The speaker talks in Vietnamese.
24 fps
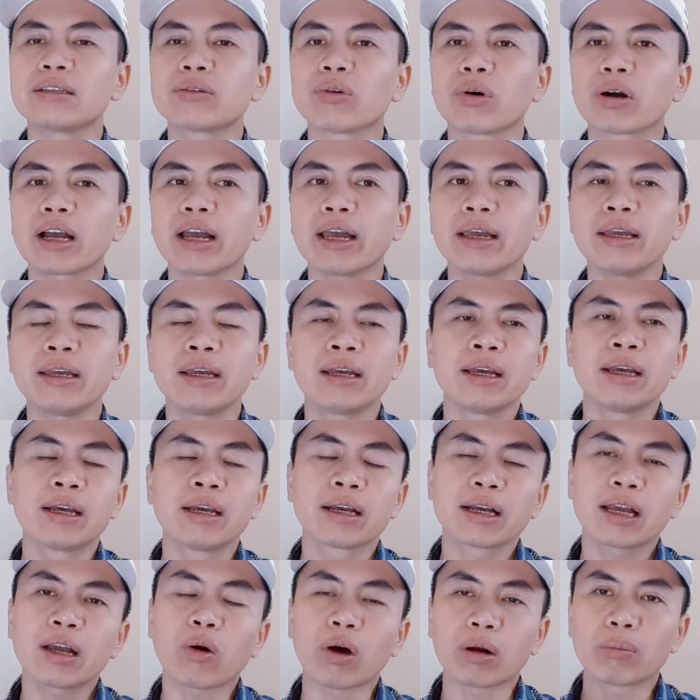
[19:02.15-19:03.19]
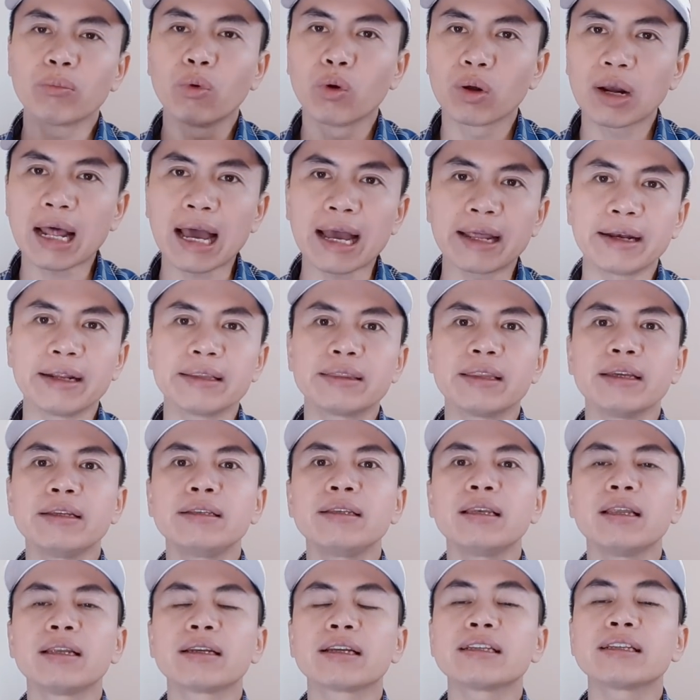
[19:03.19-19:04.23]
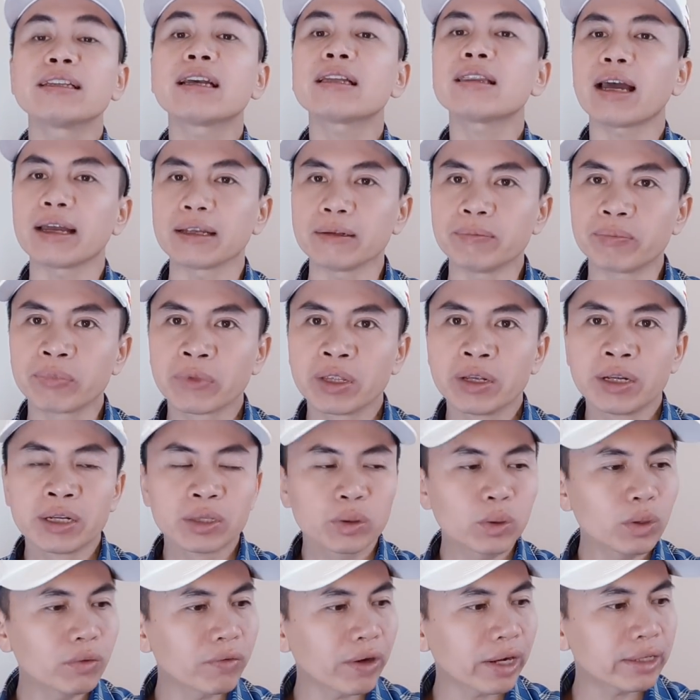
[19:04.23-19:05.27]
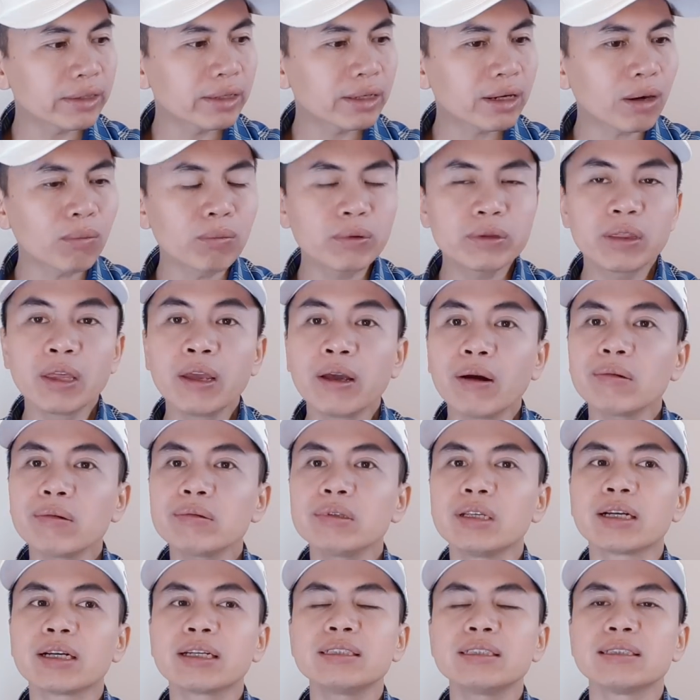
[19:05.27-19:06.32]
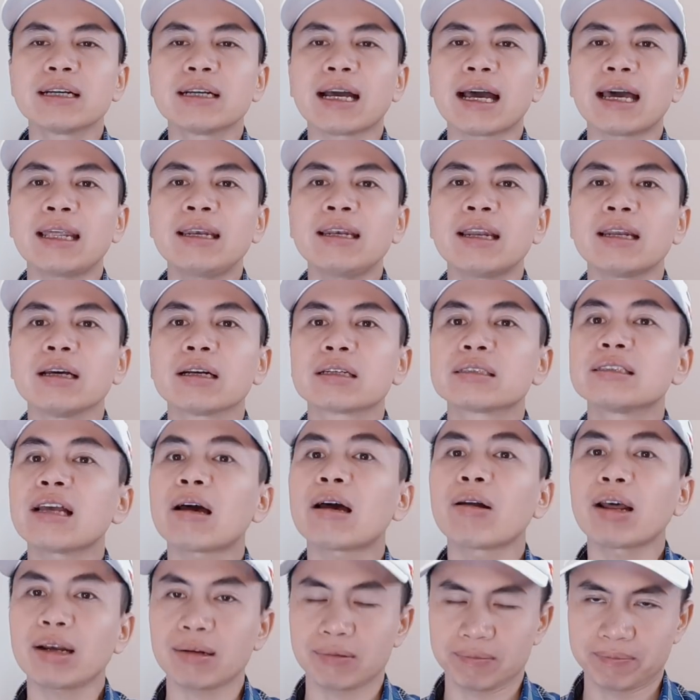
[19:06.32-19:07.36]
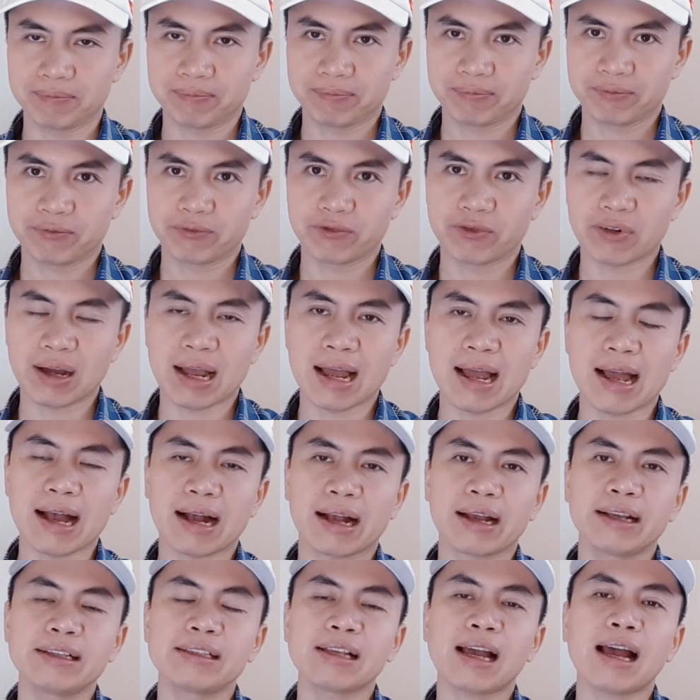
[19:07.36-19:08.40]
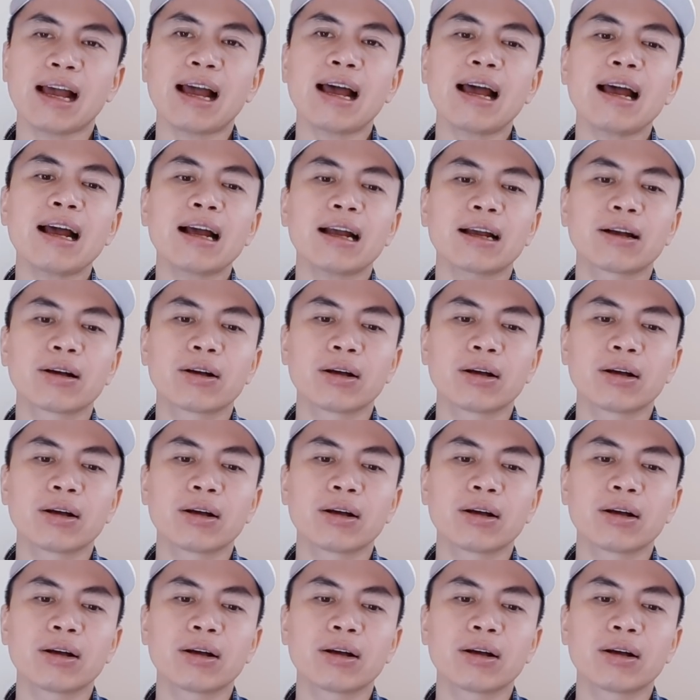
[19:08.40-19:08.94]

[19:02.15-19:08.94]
của cái cái khoản mua lại để tính lên cái giá thành tuy vậy thì không thiếu những cái dự án là được giao đất và cái giá